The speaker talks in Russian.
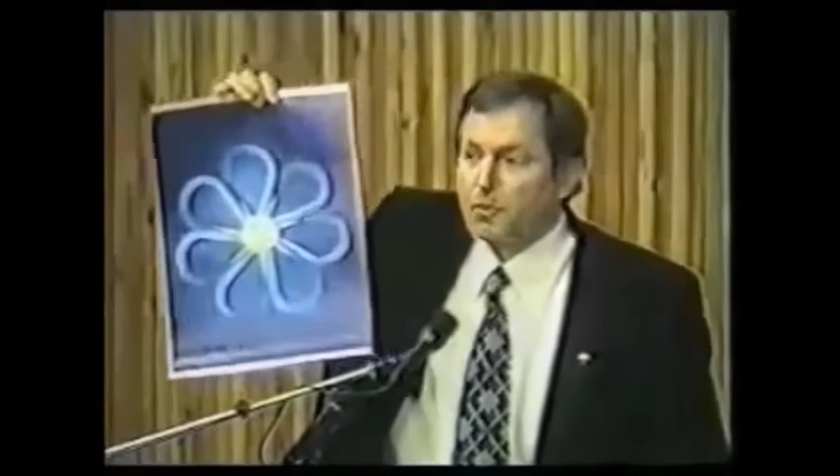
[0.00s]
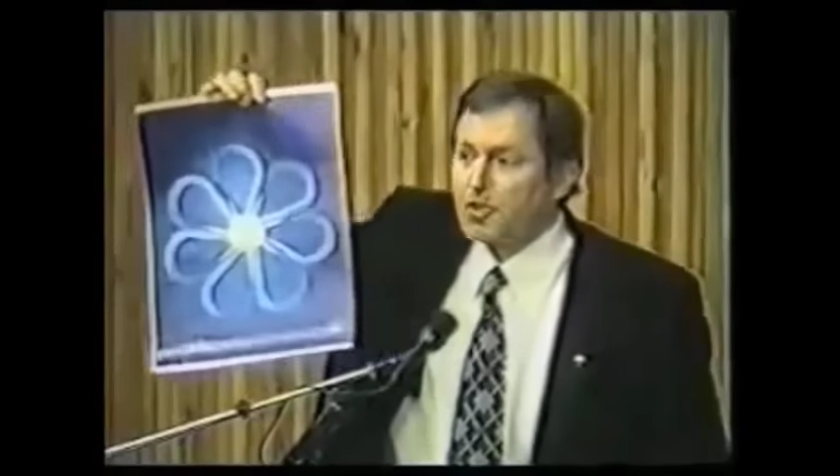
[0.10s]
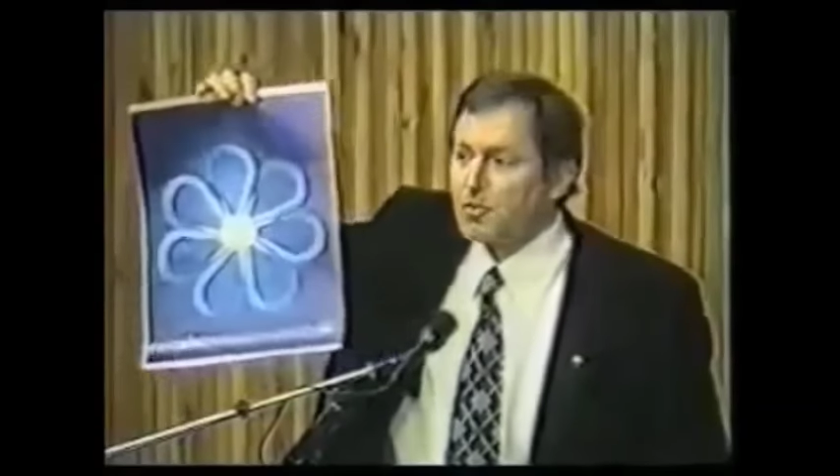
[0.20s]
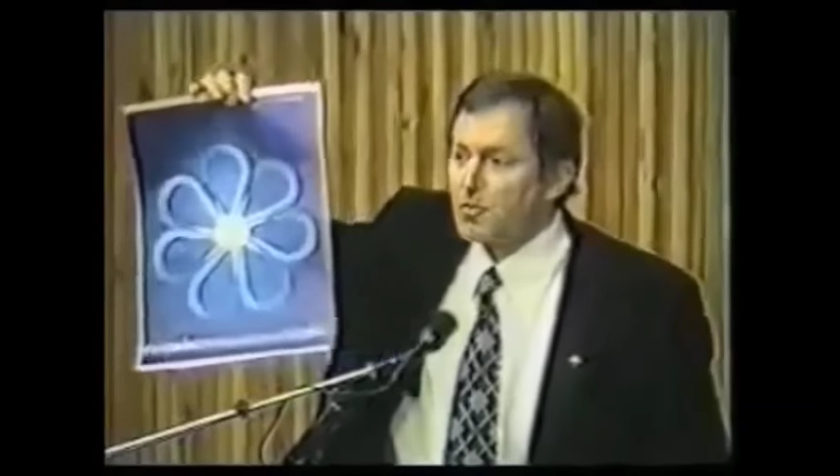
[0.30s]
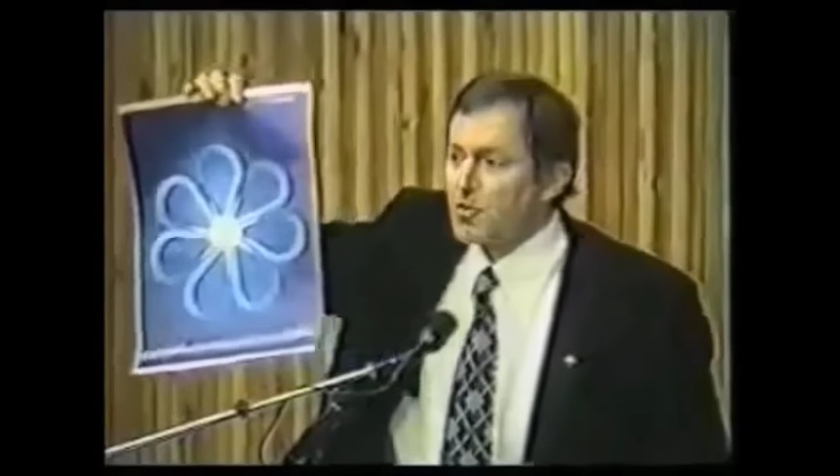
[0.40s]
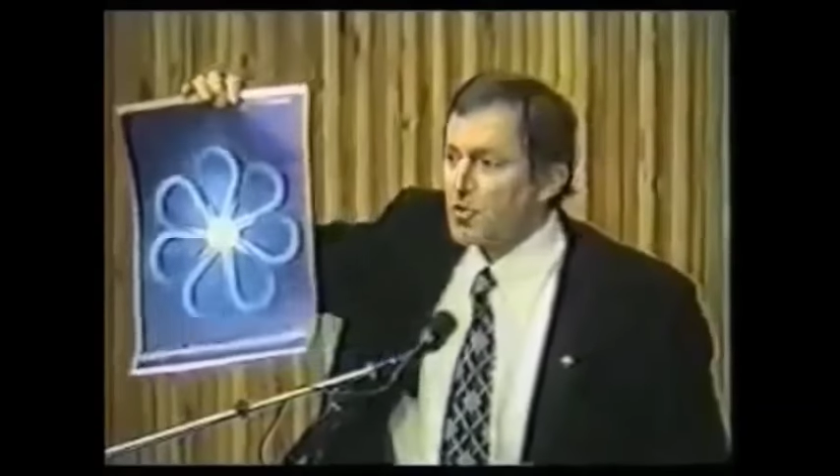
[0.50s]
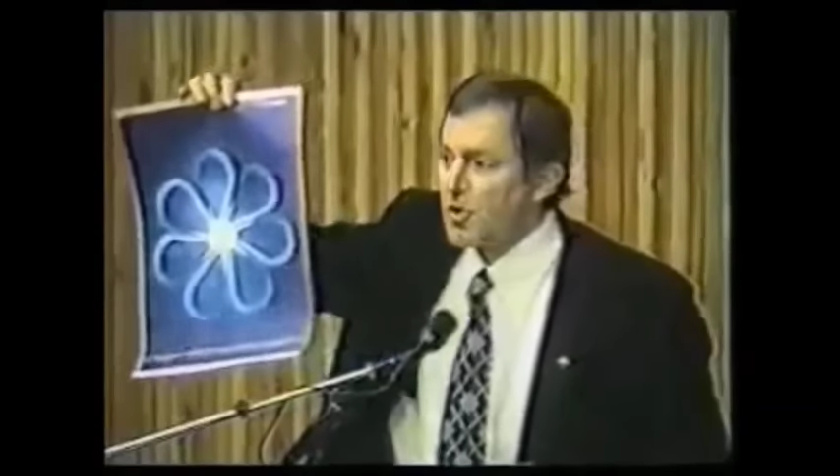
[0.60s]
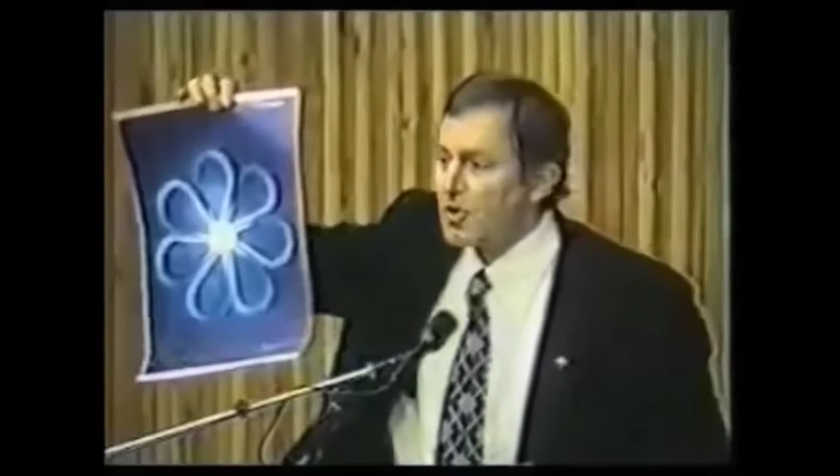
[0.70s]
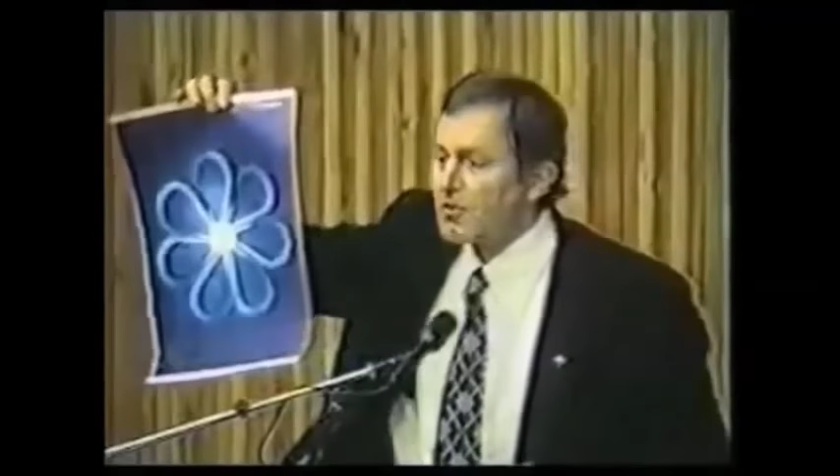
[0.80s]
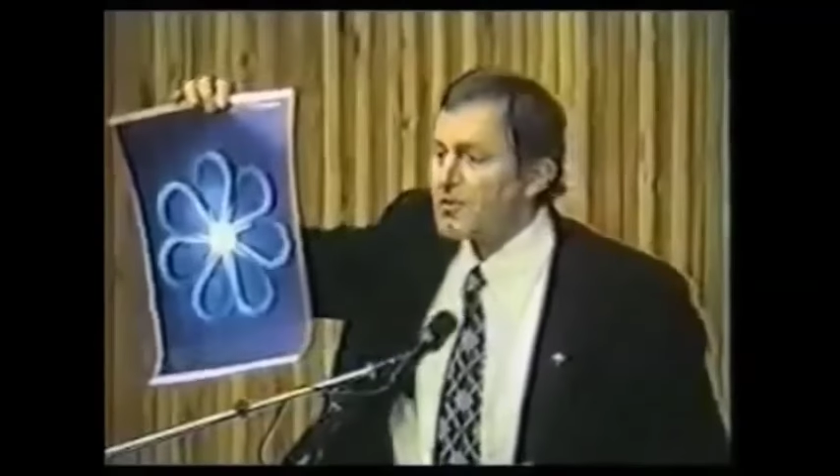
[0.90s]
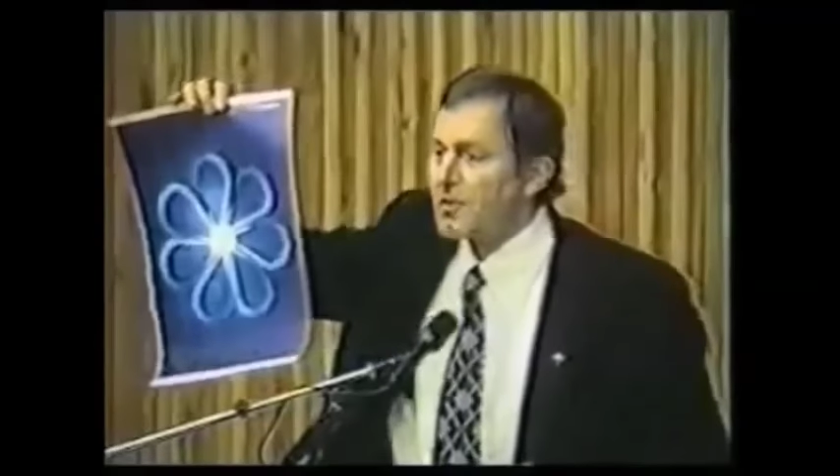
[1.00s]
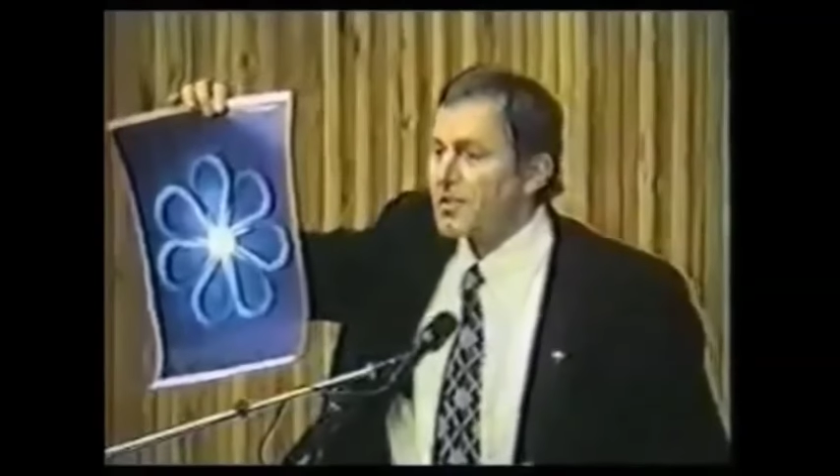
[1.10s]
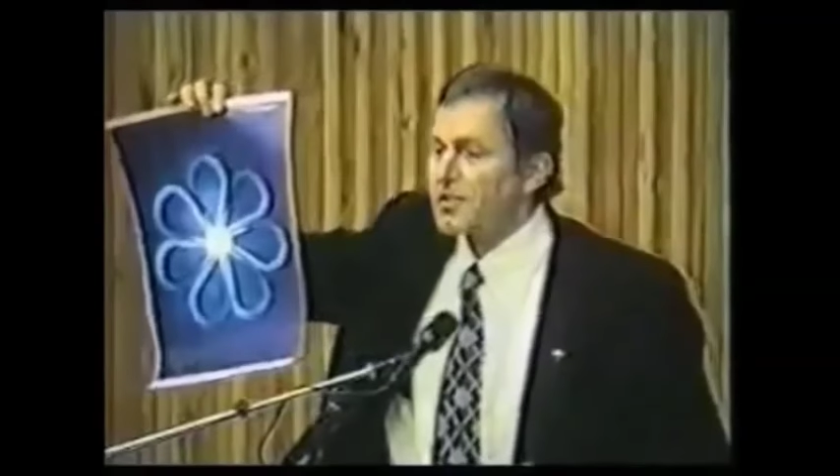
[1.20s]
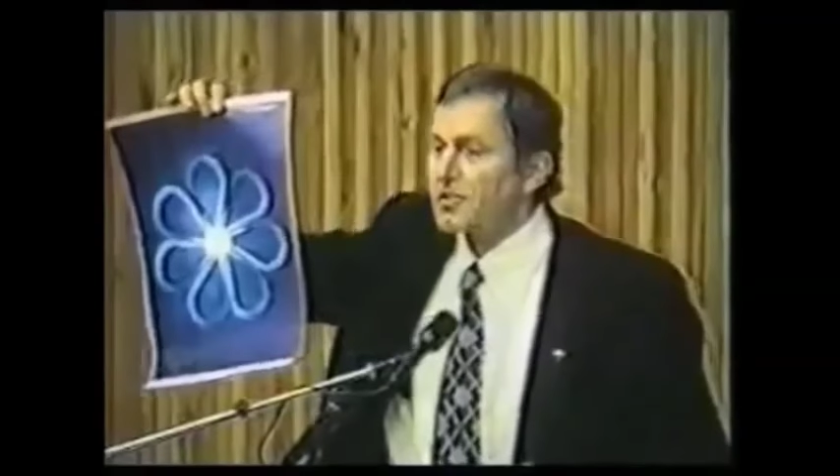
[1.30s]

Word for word: Вот почему во